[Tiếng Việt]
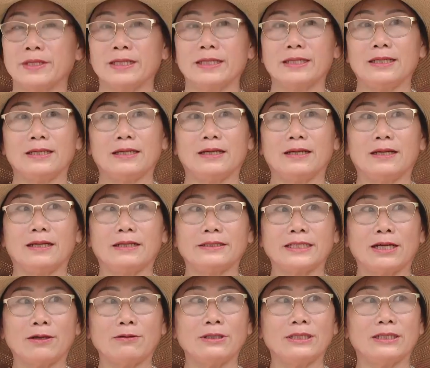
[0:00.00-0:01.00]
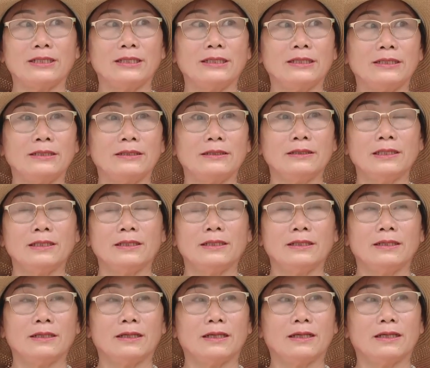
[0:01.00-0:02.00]
Thì sau khi
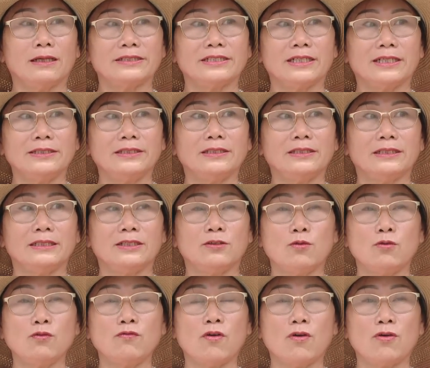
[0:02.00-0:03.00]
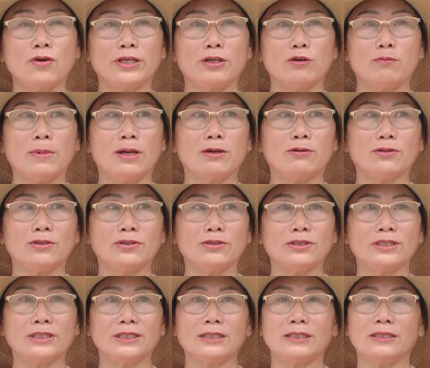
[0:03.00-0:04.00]
xây dựng cái khu phố kiểu mẫu
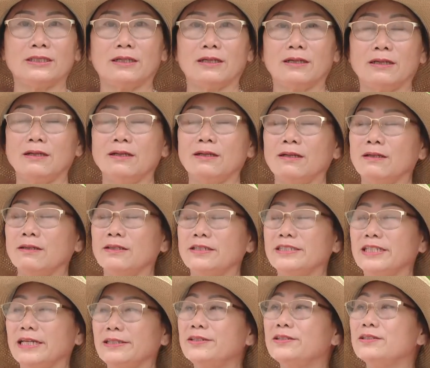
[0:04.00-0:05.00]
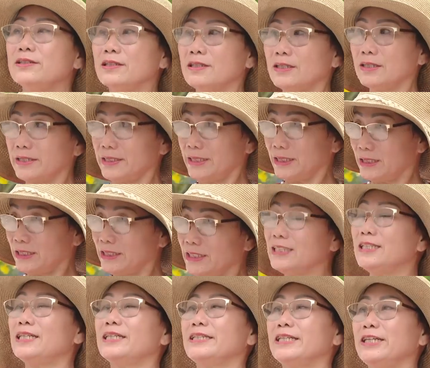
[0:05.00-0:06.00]
rồi thì người dân hưởng lợi được rất
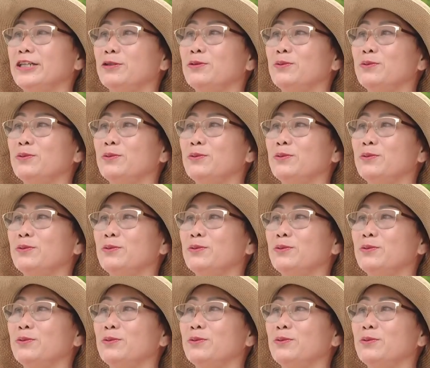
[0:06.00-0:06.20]
chi là nhiều.